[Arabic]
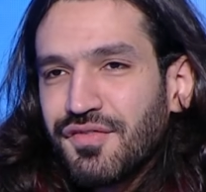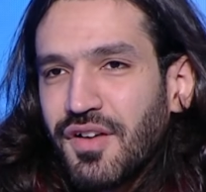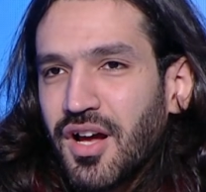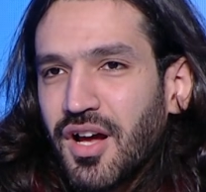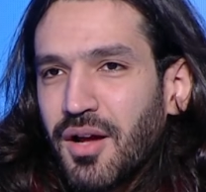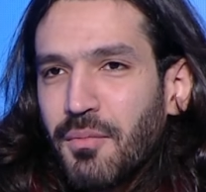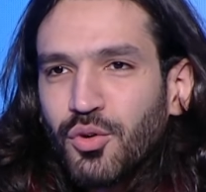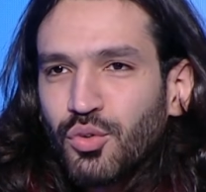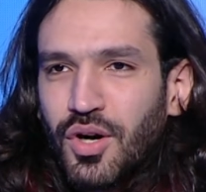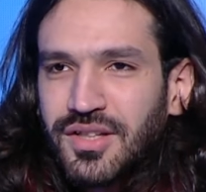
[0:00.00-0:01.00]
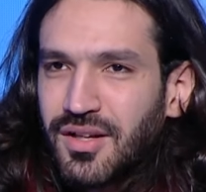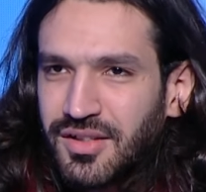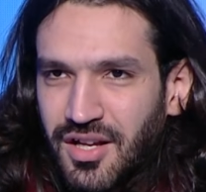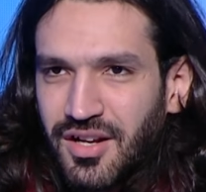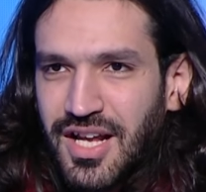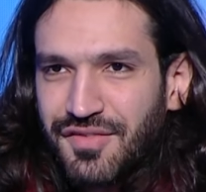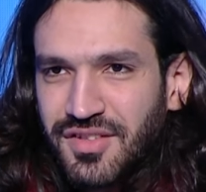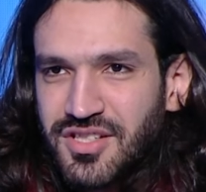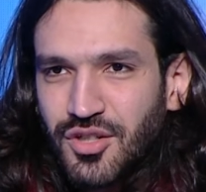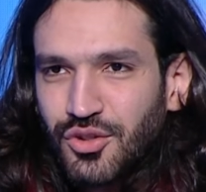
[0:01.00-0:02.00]
فموضوع ان انا اتحرك عارف ان
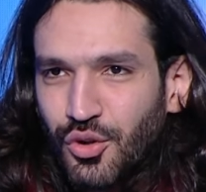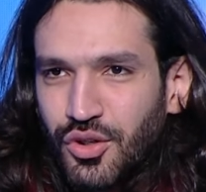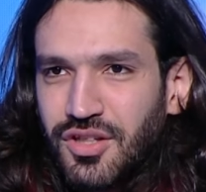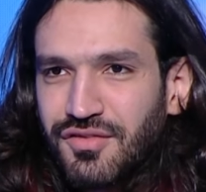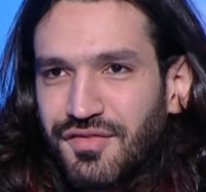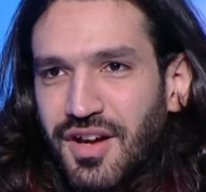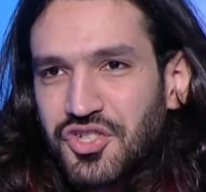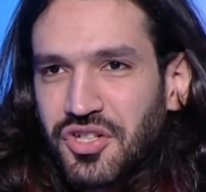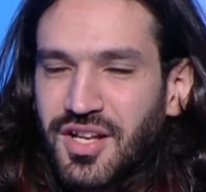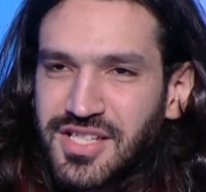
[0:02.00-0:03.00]
انا اسكندراني فعشان آه.